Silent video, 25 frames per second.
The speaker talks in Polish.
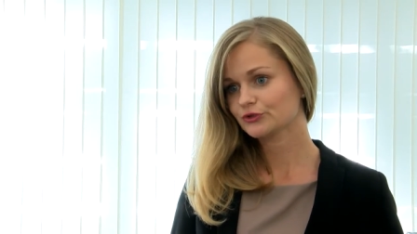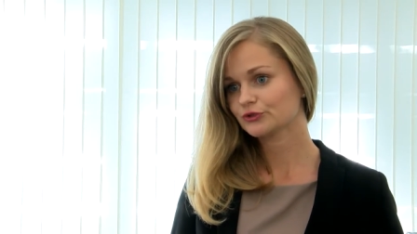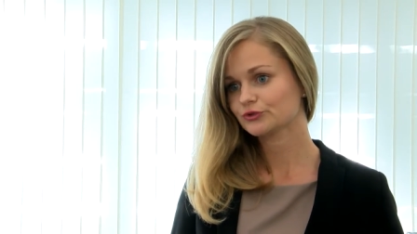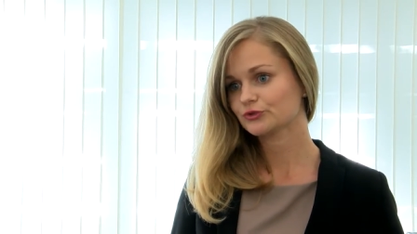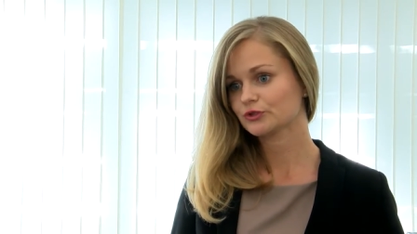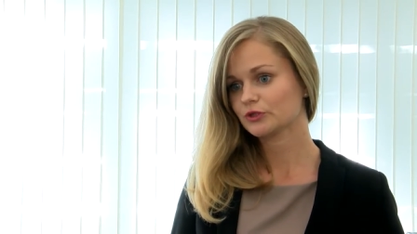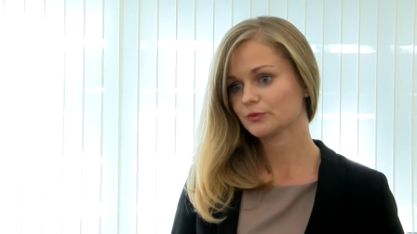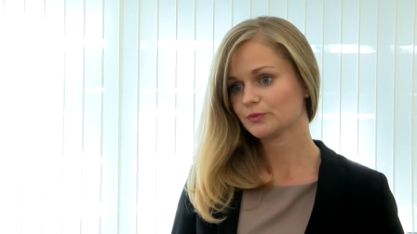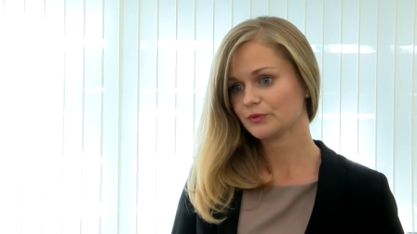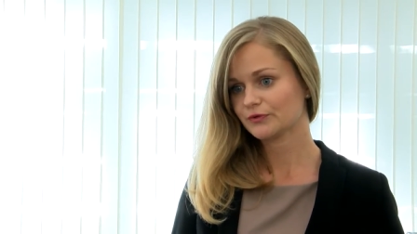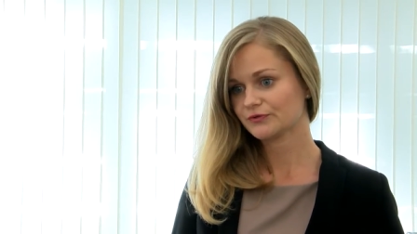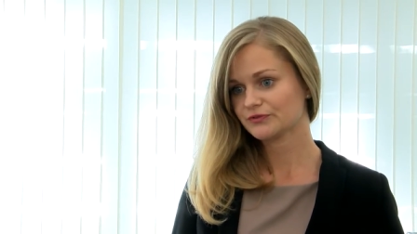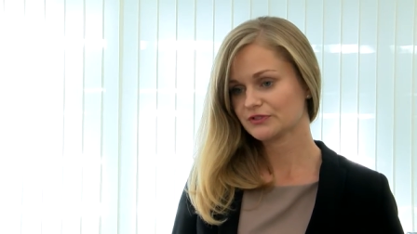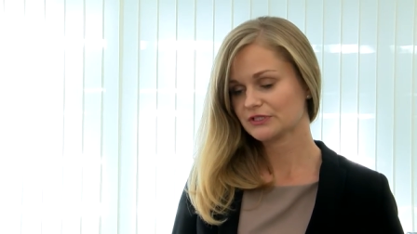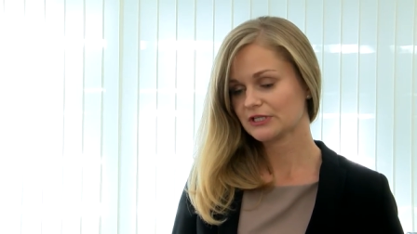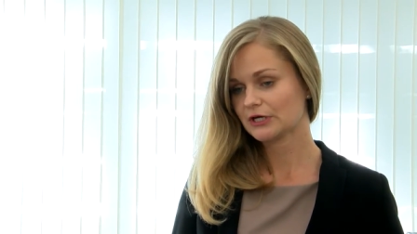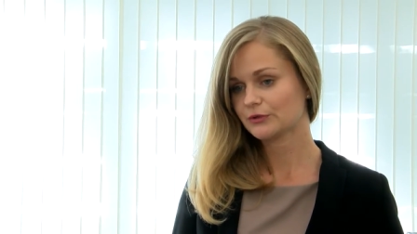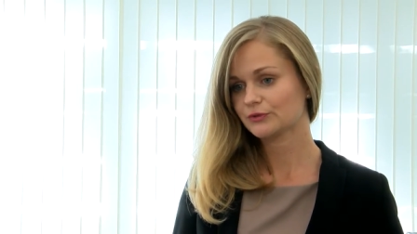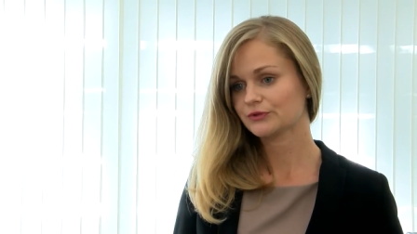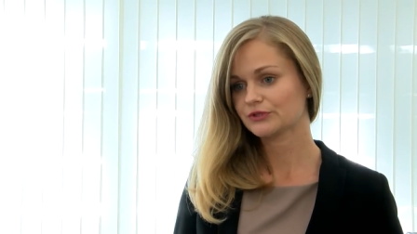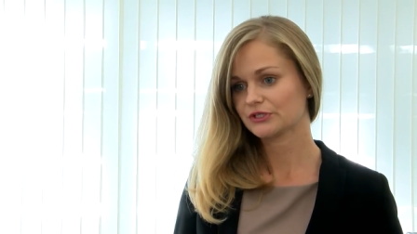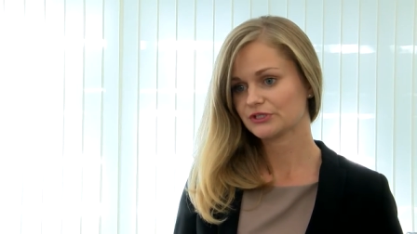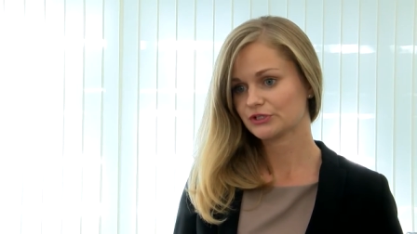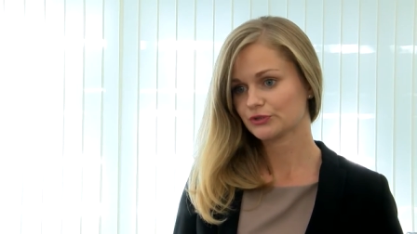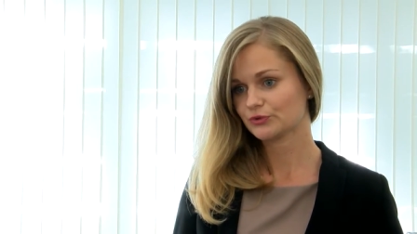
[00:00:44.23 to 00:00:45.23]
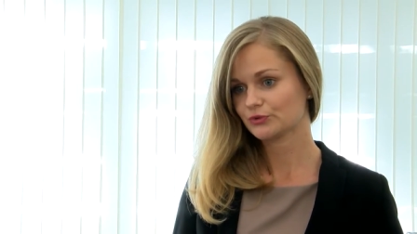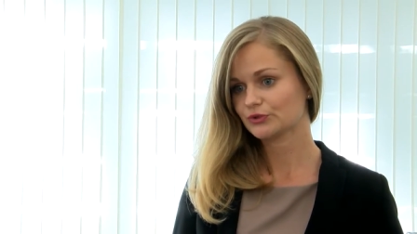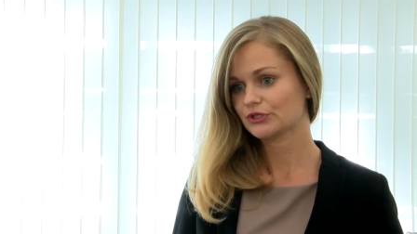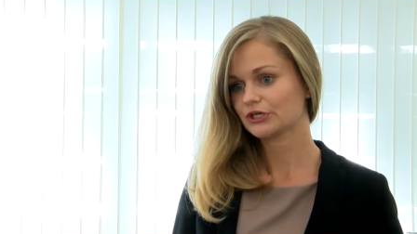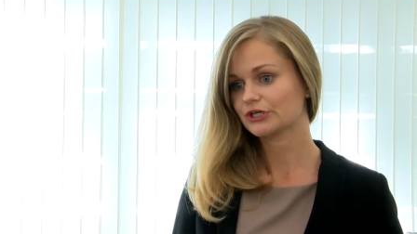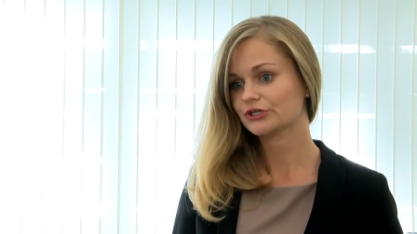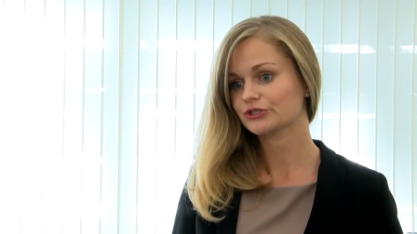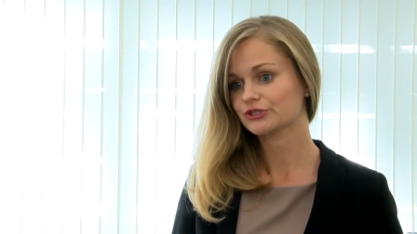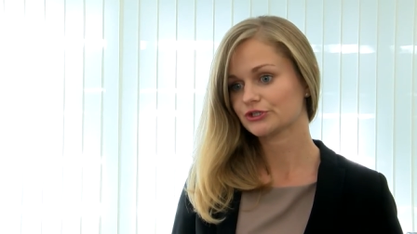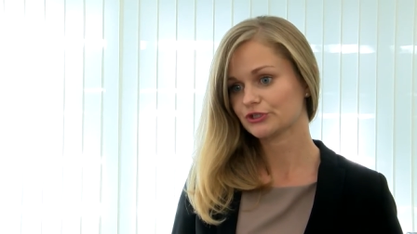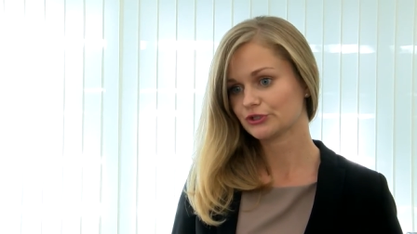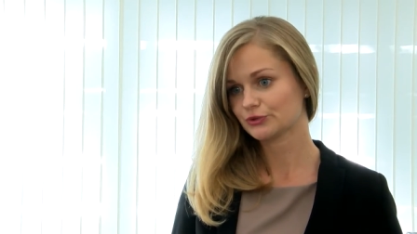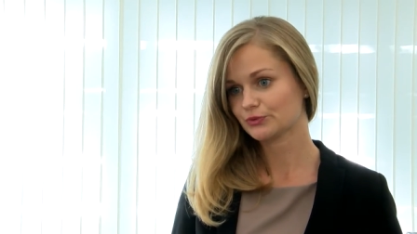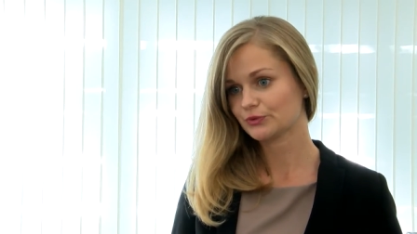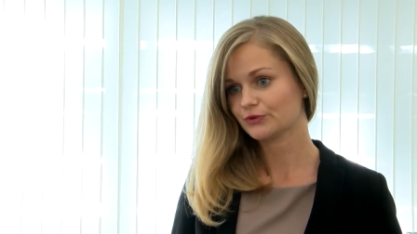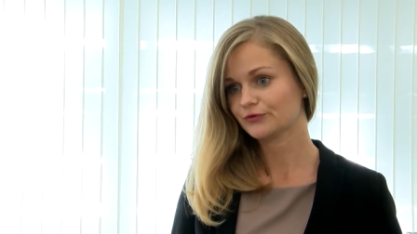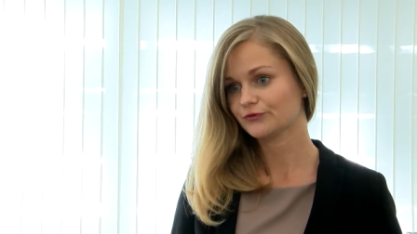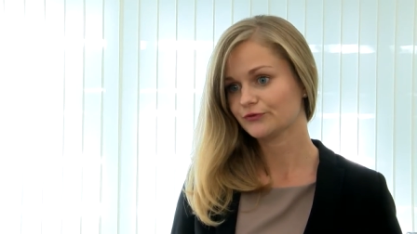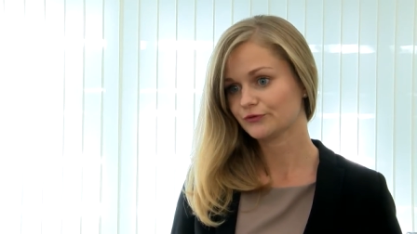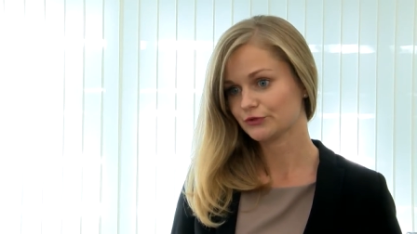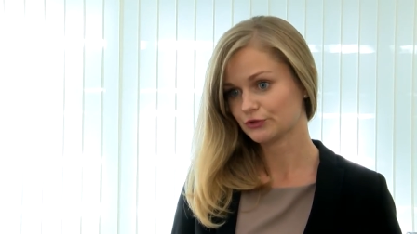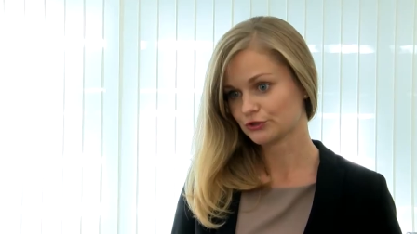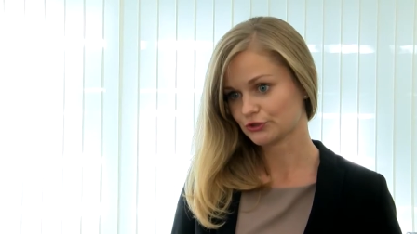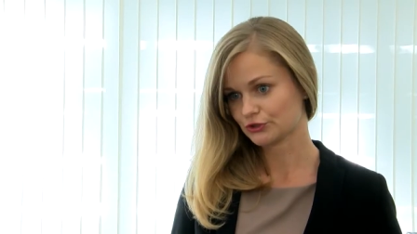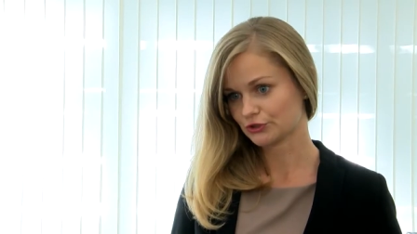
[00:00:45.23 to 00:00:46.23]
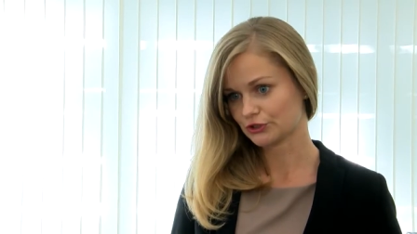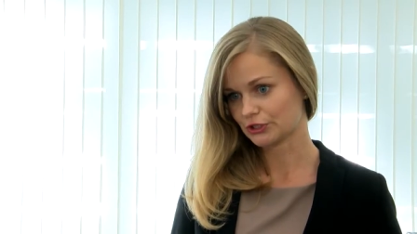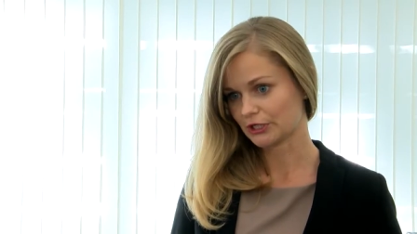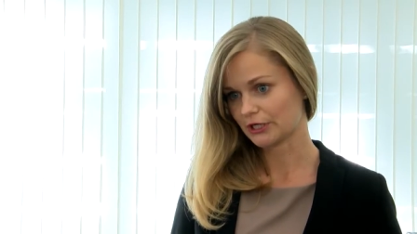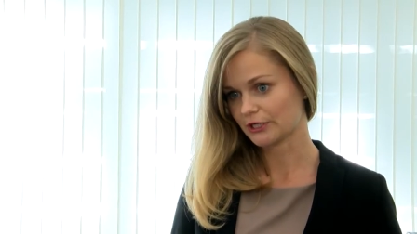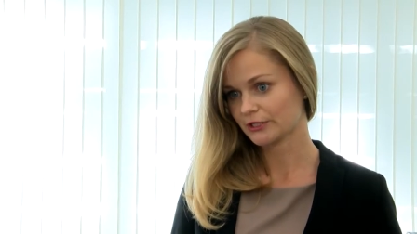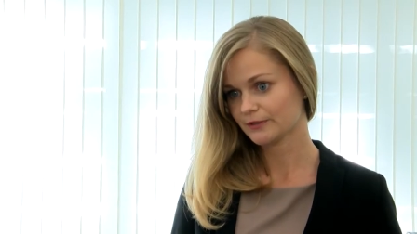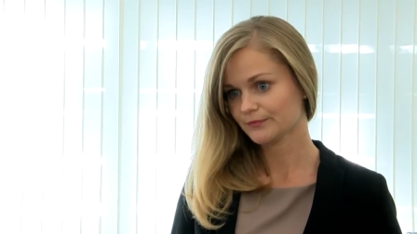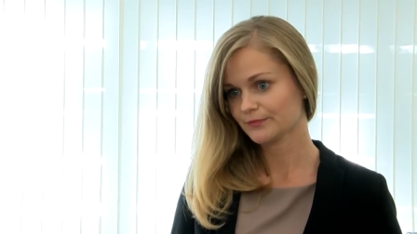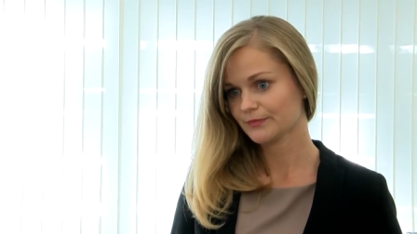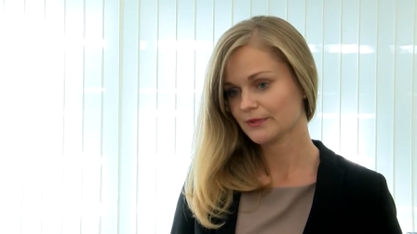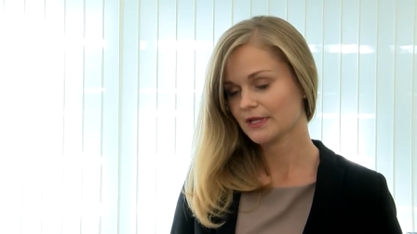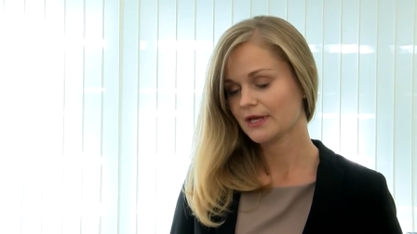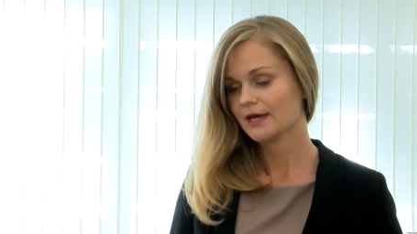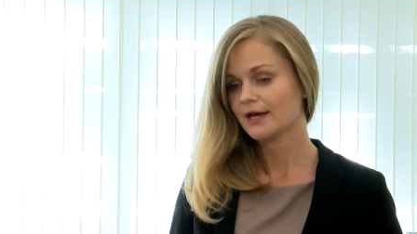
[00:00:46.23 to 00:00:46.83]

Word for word: które powstały na skutek siły wyższej,